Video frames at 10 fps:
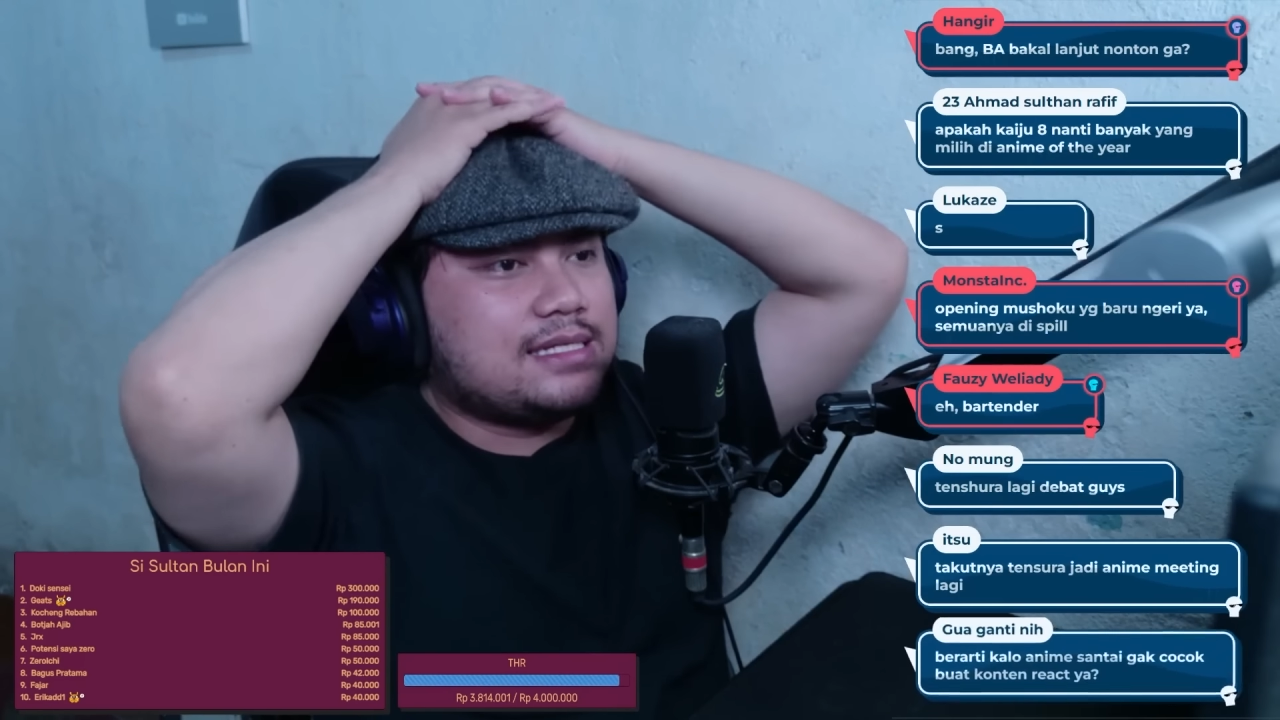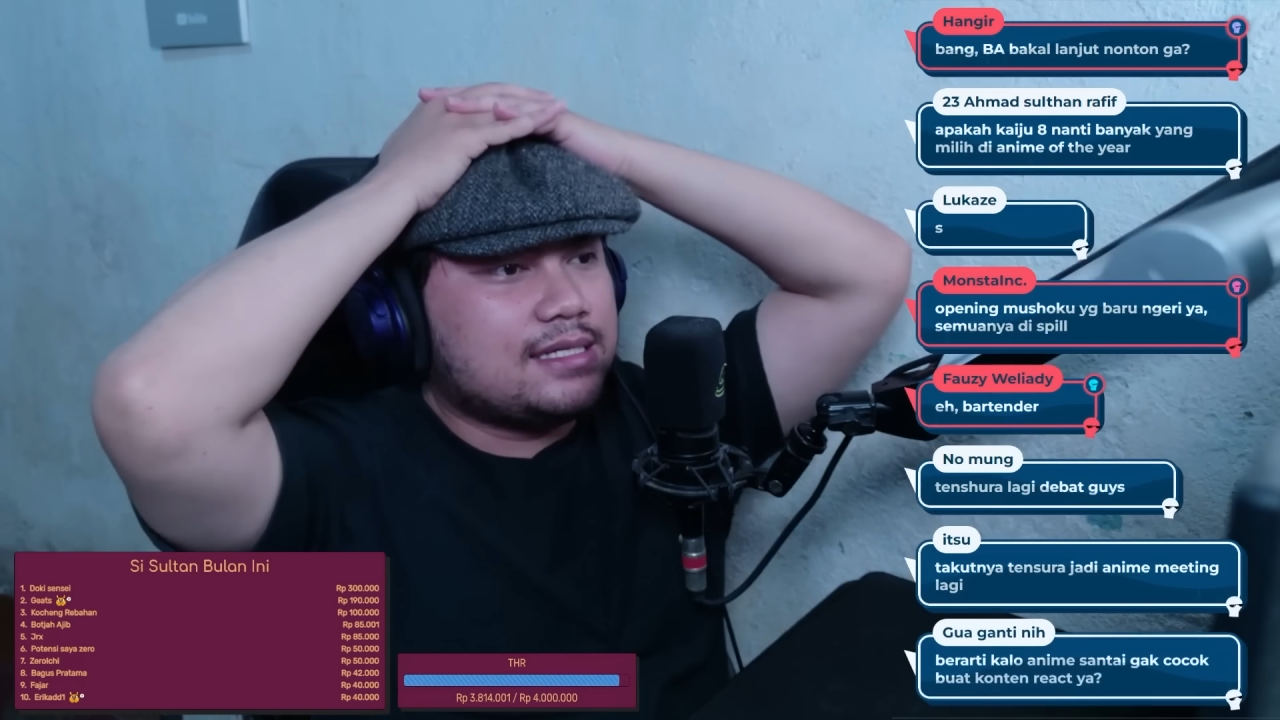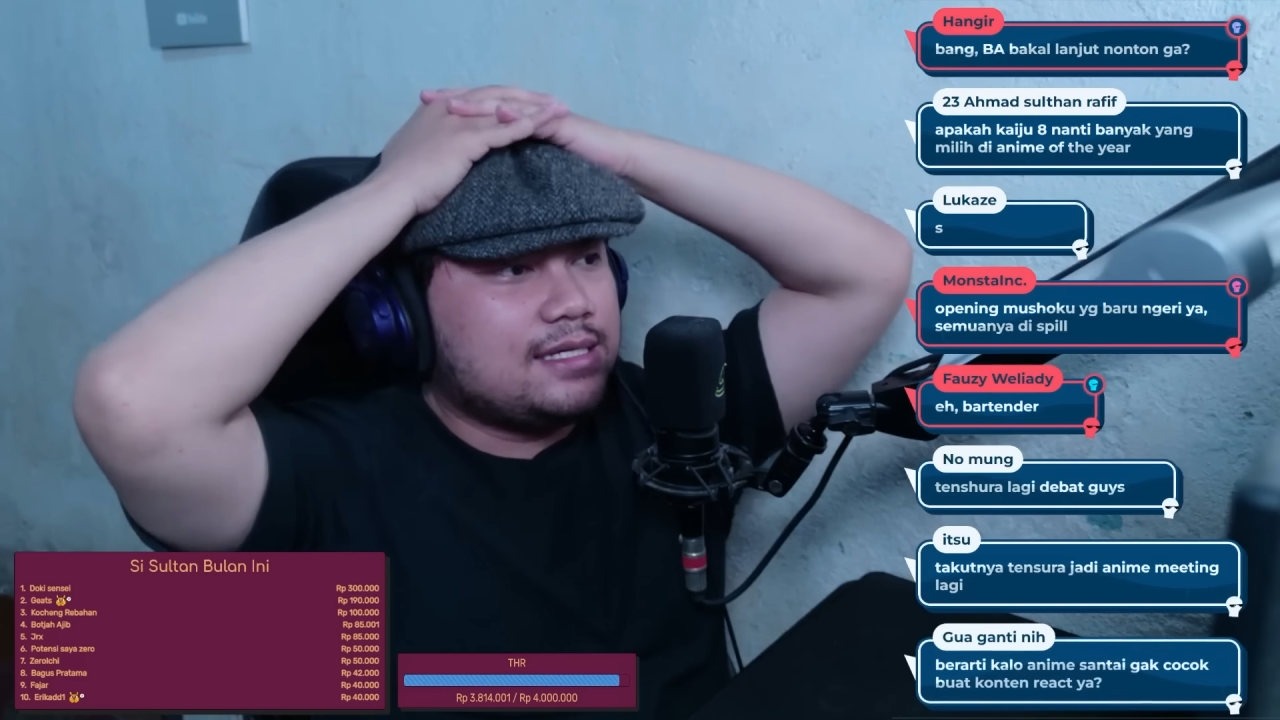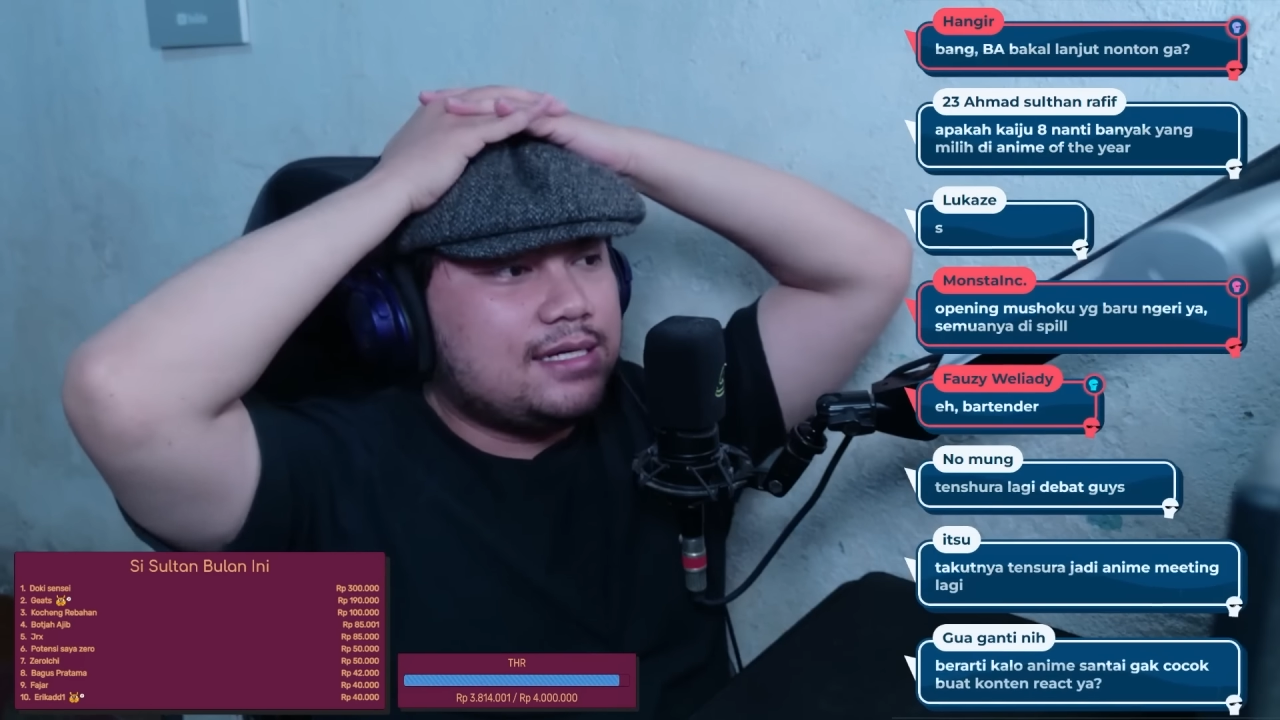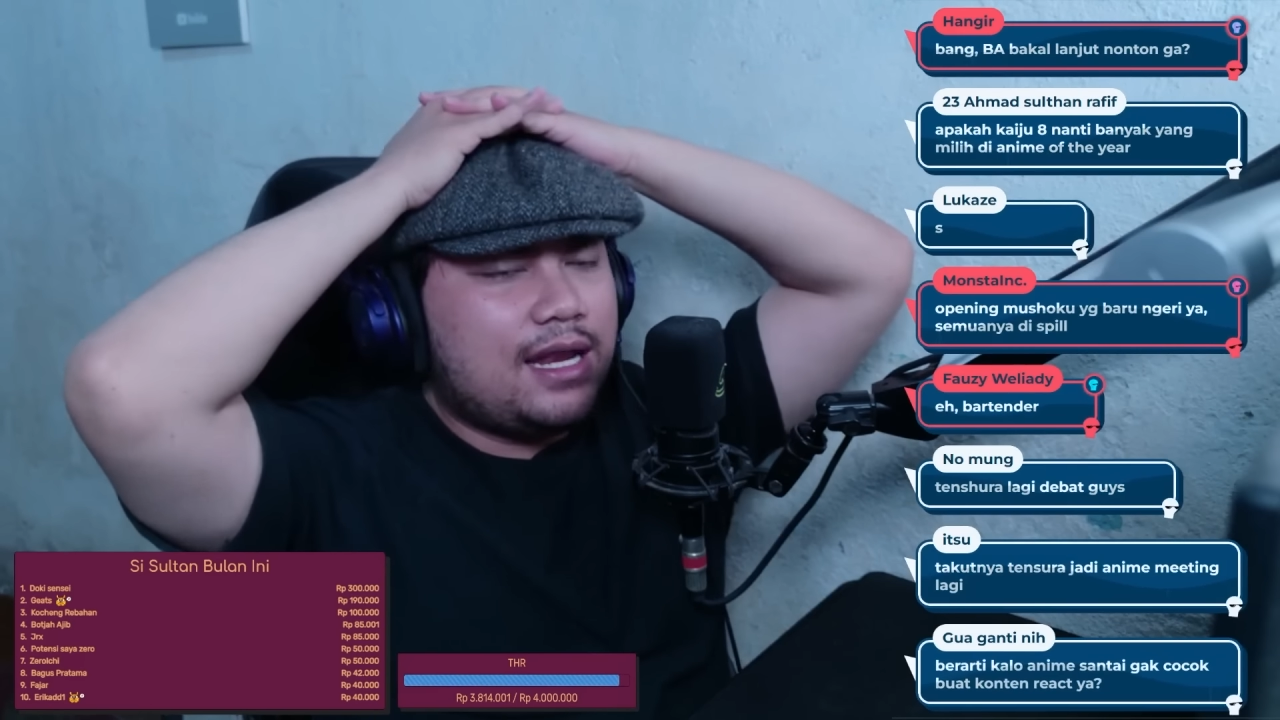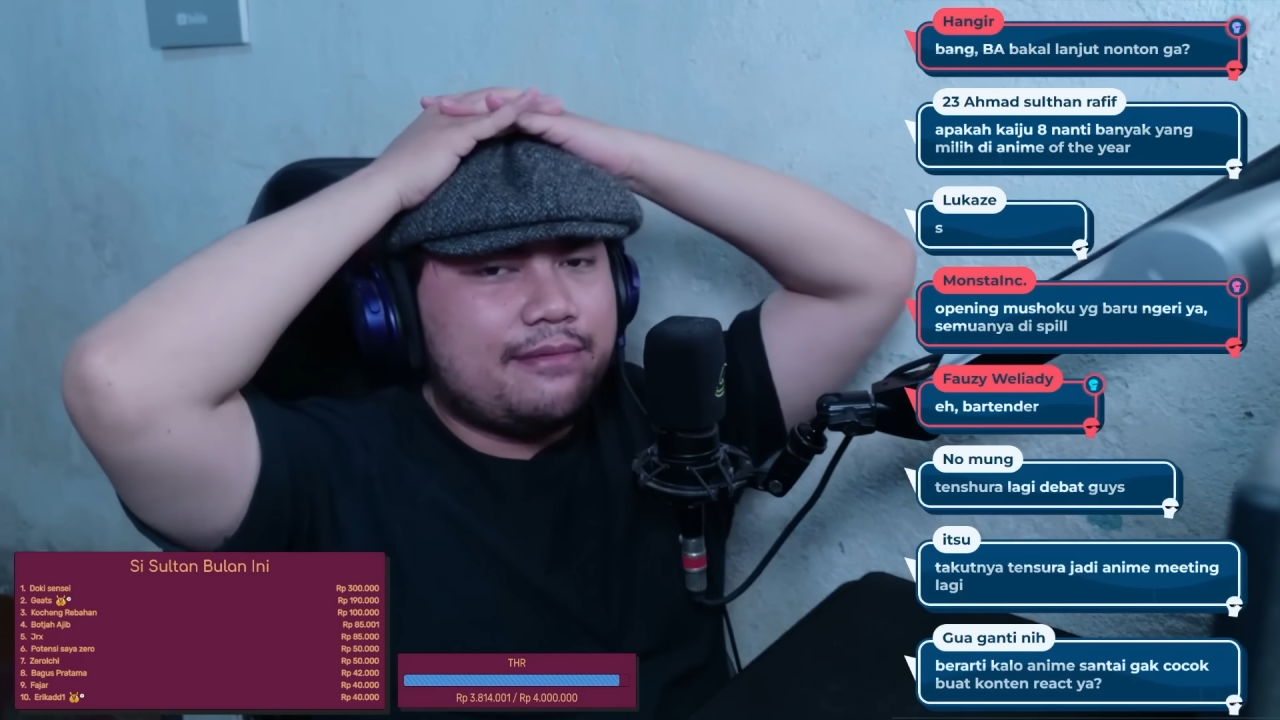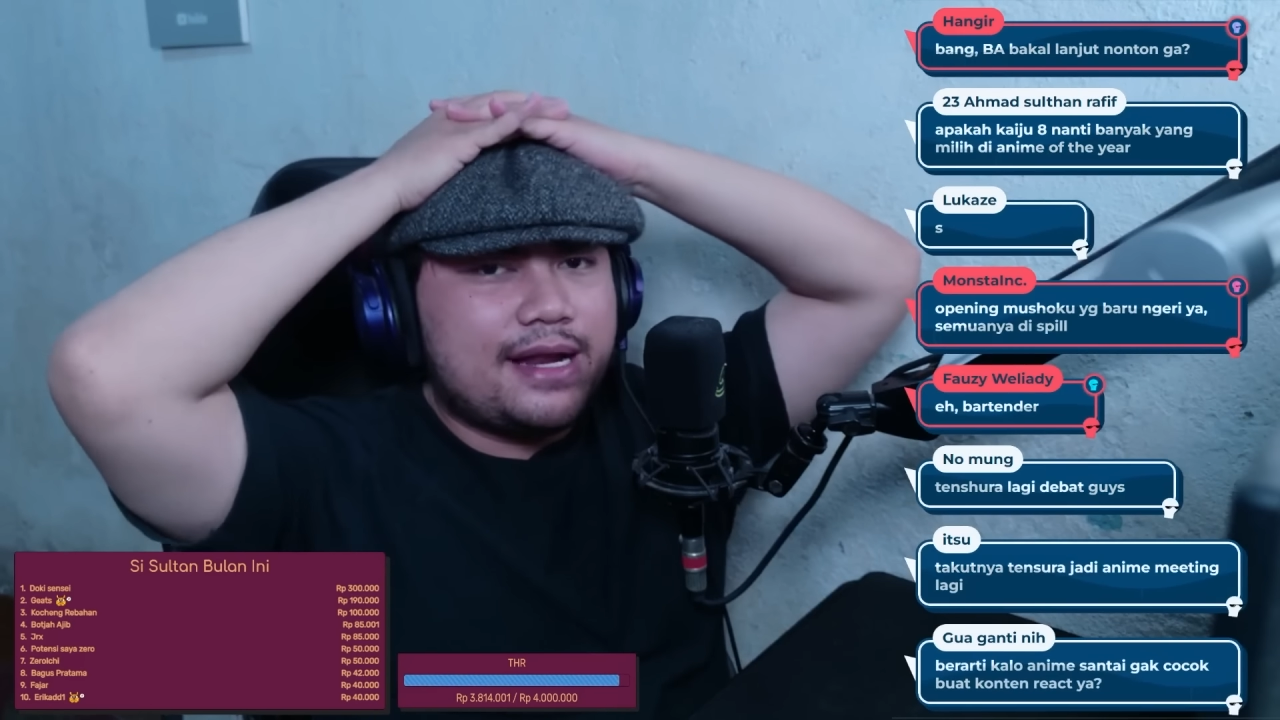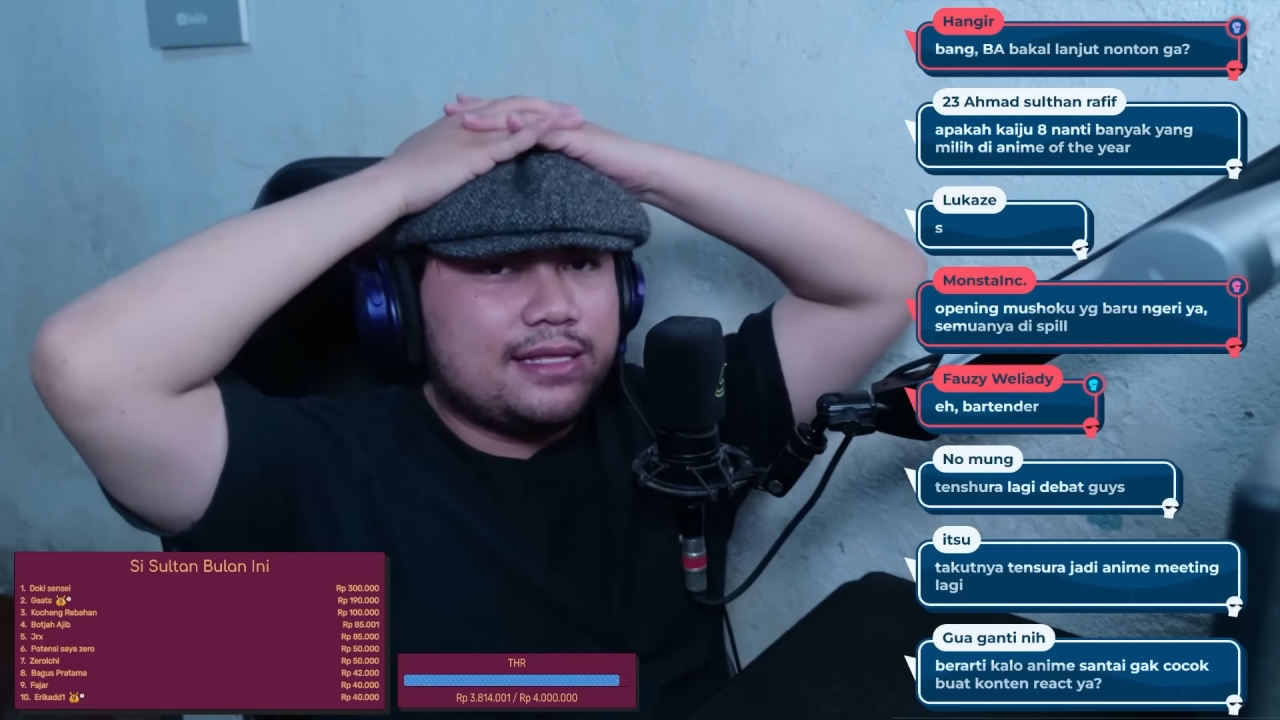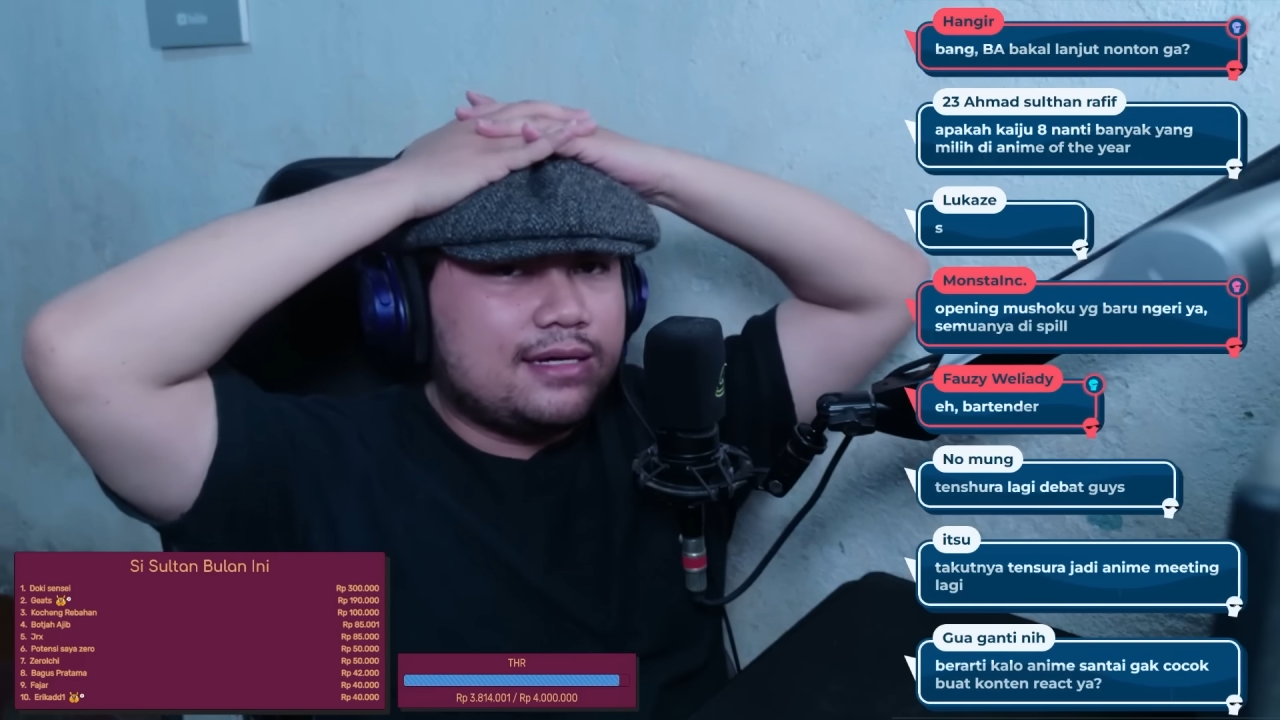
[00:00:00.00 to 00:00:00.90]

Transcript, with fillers: selamat